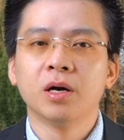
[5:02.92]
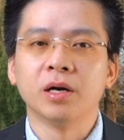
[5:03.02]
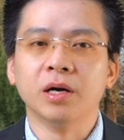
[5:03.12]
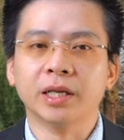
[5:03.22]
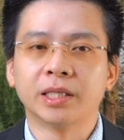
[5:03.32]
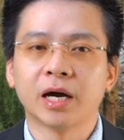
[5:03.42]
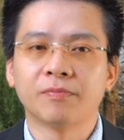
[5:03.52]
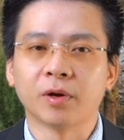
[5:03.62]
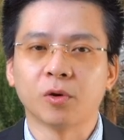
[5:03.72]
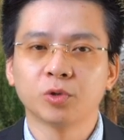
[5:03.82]
người ta
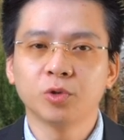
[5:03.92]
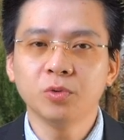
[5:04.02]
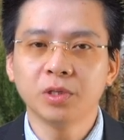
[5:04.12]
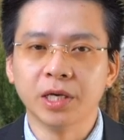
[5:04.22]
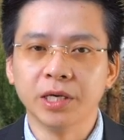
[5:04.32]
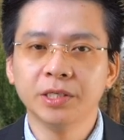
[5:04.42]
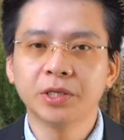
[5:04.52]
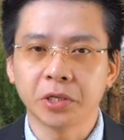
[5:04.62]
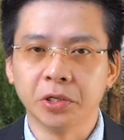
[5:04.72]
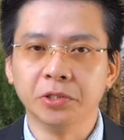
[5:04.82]
phải có dũng khí
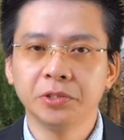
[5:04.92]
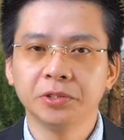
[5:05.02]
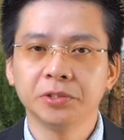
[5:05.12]
rất lớn.